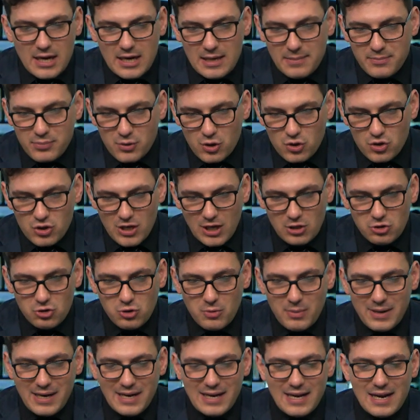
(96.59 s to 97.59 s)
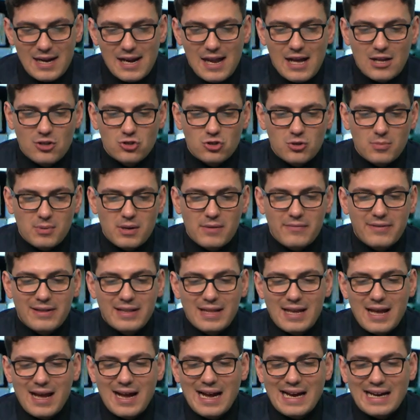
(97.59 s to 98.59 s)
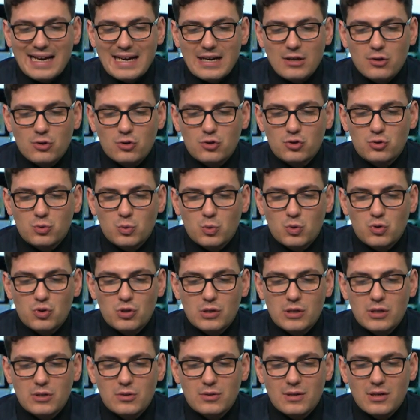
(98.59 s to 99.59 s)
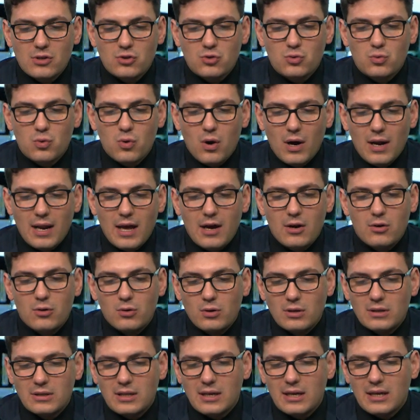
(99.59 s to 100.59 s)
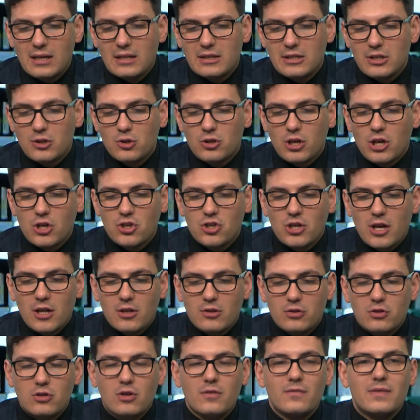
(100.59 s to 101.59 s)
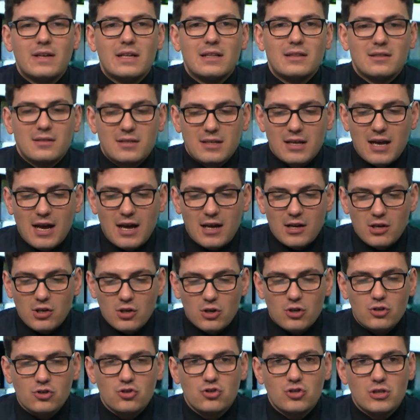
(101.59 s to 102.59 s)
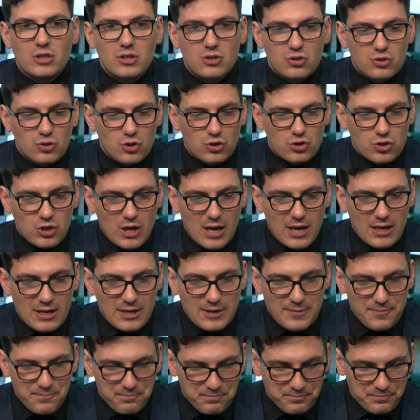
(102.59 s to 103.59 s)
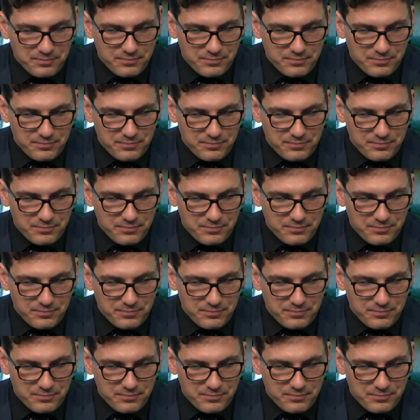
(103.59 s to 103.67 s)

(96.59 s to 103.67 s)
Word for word: Il progetto per il rilancio prevede anche la costruzione di una scuola oltre che di 320 alloggi sociali